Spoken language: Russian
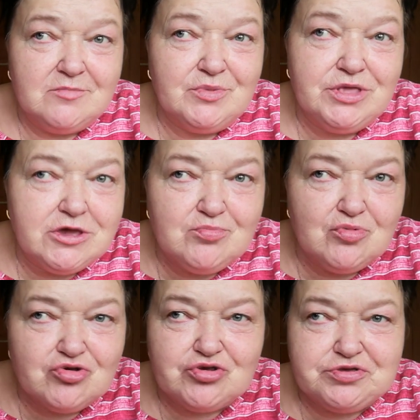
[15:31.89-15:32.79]
Мне
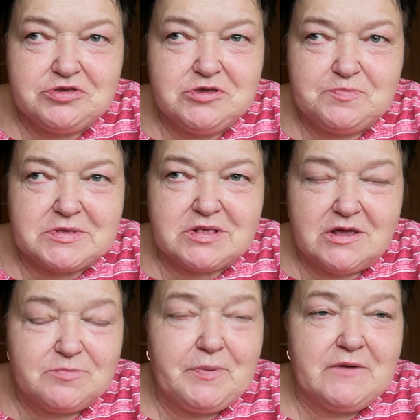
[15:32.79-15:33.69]
можете не
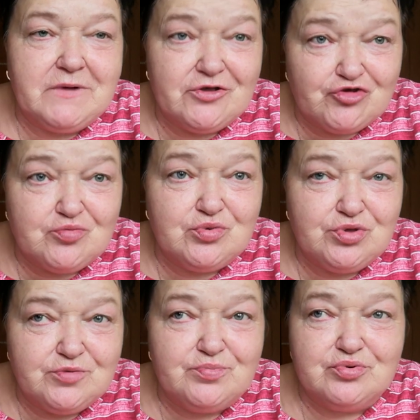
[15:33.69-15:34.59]
писать, по-вашему
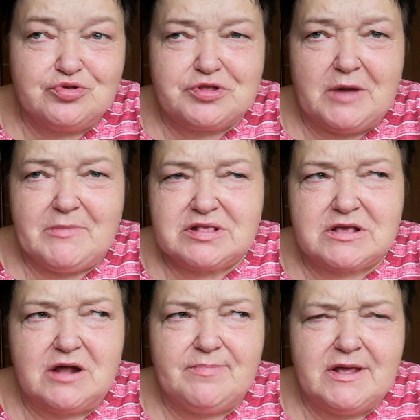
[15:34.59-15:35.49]
не будет, там
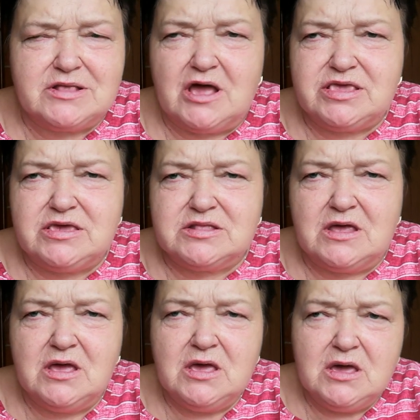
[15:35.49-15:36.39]
оскорблять
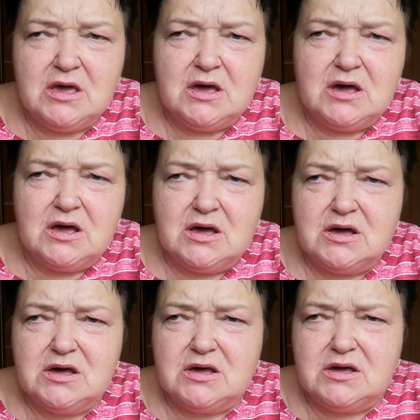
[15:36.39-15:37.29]
какие-то,
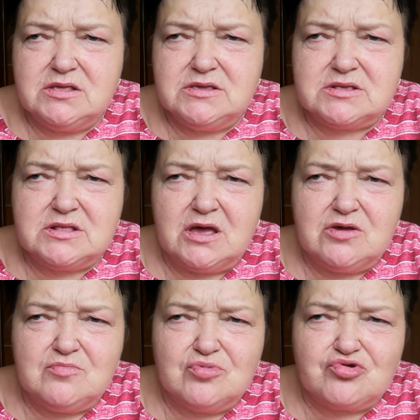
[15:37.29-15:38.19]
э, не
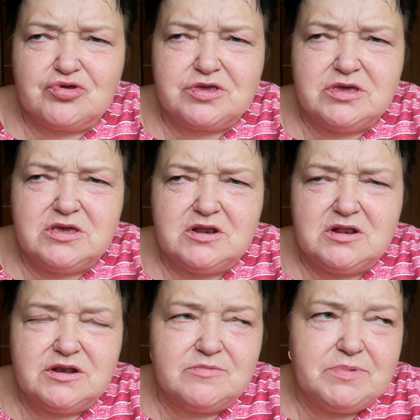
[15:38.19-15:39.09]
знаю, мужики
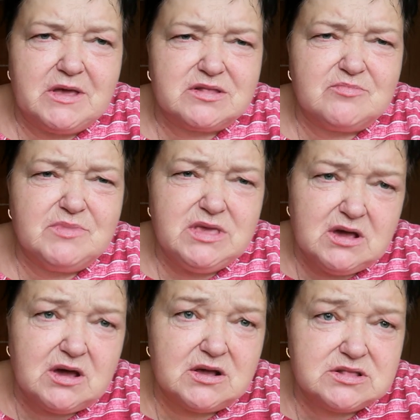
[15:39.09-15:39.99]
или ребята.
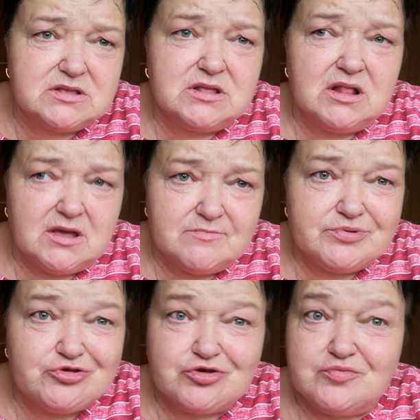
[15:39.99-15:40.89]
Мне как-то до
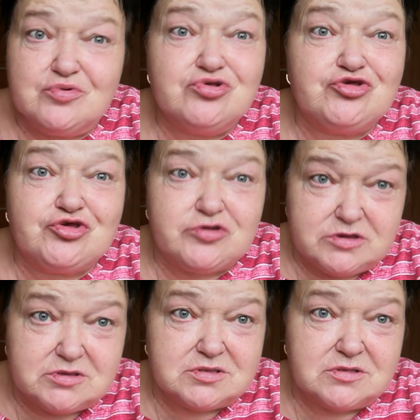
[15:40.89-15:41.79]
лампочки, вот
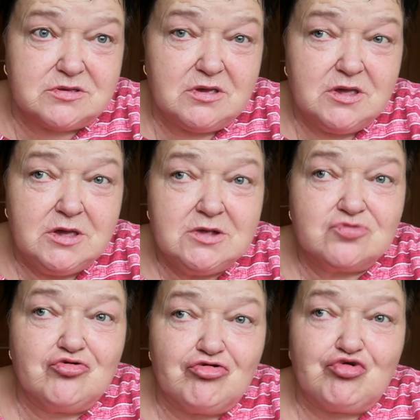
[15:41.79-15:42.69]
честно.
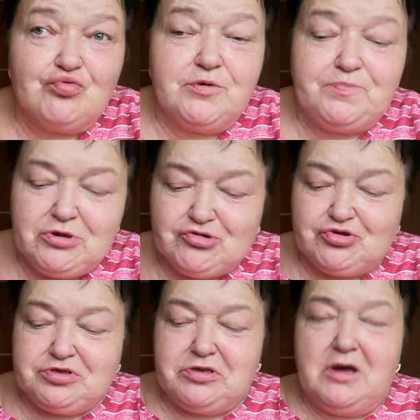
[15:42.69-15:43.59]
То, что вы
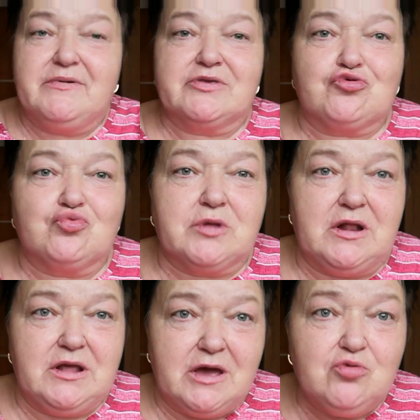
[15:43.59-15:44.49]
пишете, я вас
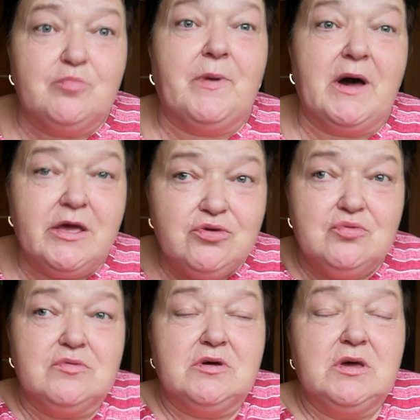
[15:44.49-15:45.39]
удаляю,
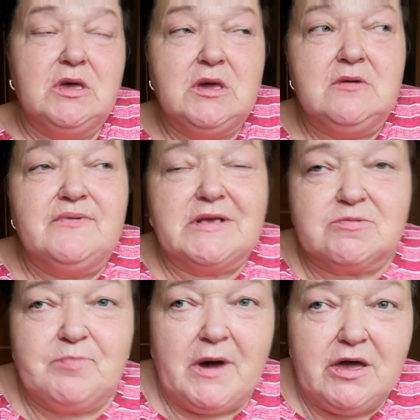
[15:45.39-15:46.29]
баню.
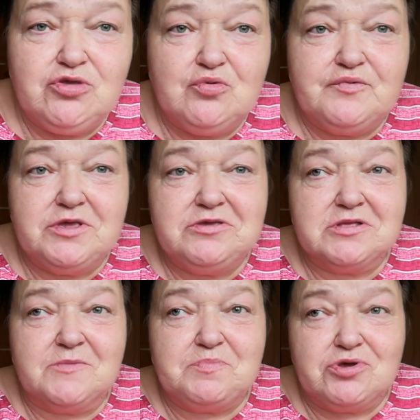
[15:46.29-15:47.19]
Вас баню вы не
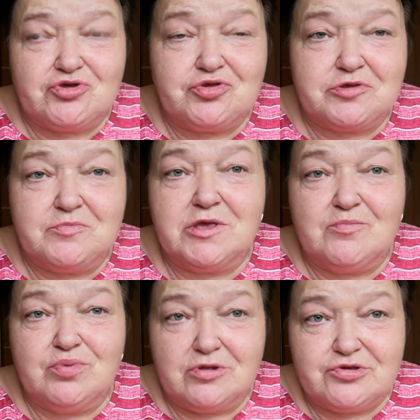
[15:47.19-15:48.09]
напишите
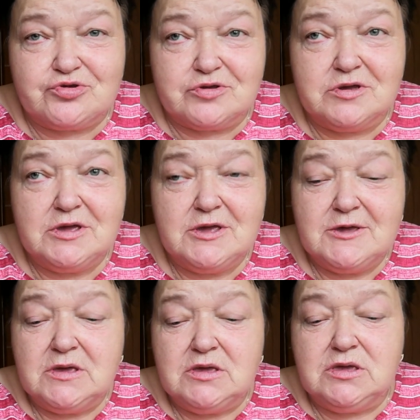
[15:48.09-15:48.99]
мне больше.
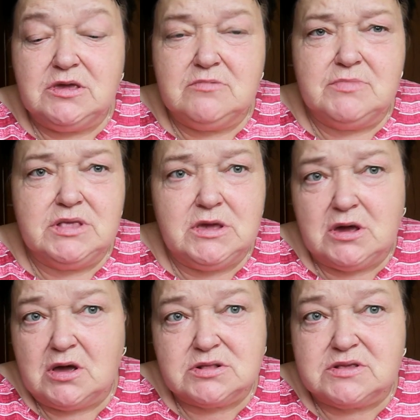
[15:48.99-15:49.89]
И мне
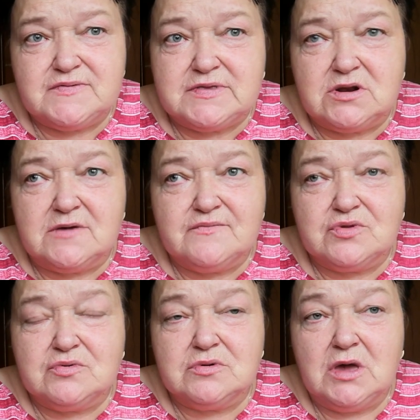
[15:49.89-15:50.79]
как-то все
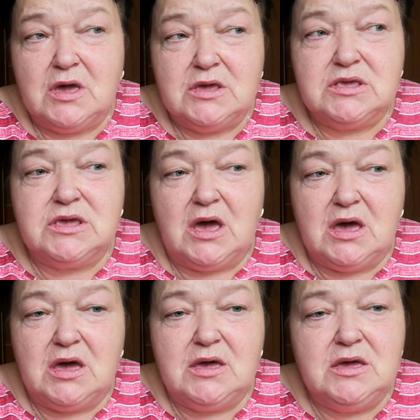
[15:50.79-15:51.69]
равно.
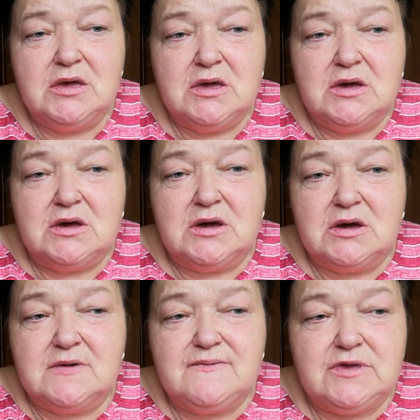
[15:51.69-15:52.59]
Я
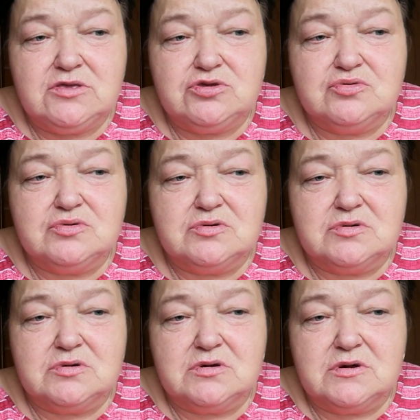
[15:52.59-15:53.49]
э,
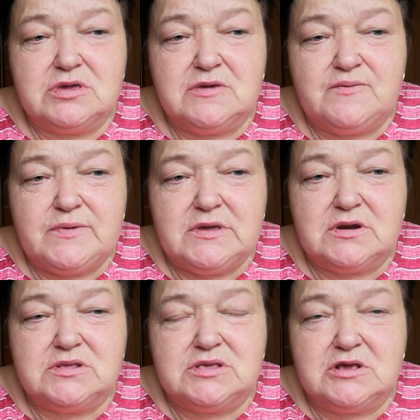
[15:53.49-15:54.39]
видео
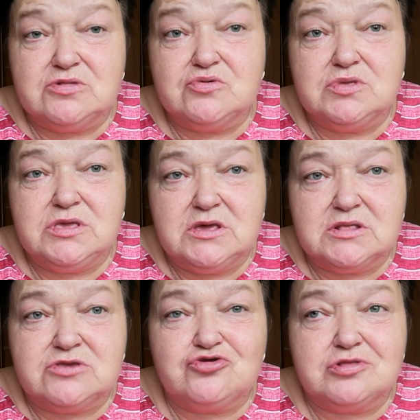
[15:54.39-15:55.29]
эфиры делаю
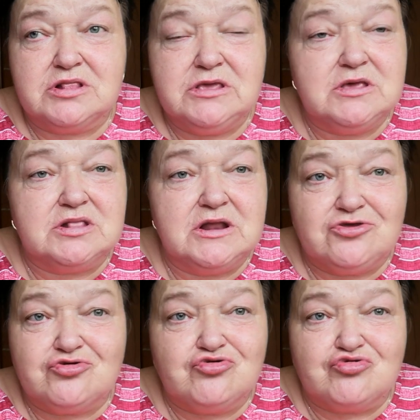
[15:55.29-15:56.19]
не, не
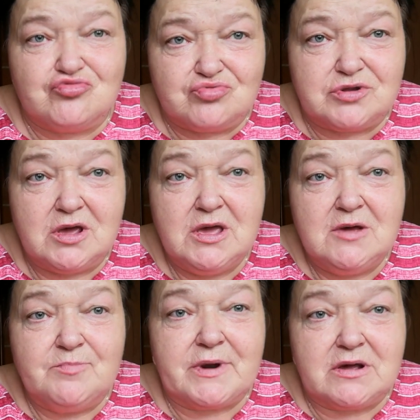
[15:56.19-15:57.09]
для чучундр
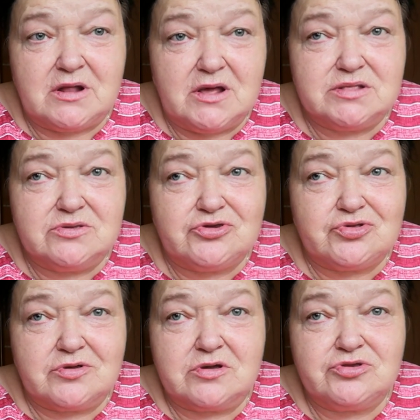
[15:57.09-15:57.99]

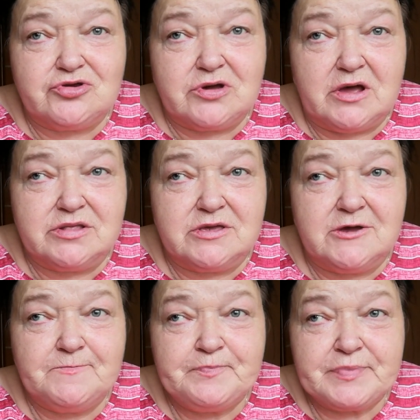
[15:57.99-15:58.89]
прокладочных
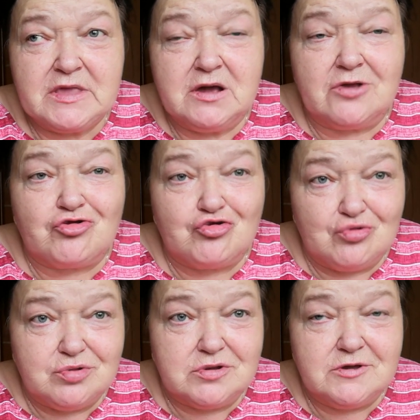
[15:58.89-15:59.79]
чеканы
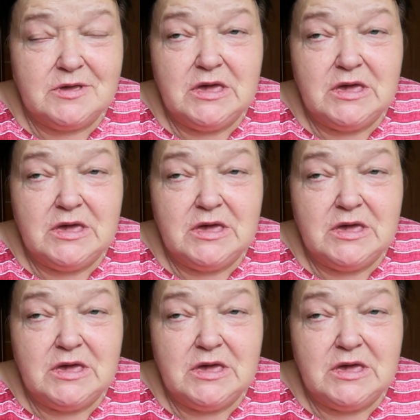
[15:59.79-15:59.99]
кошелок.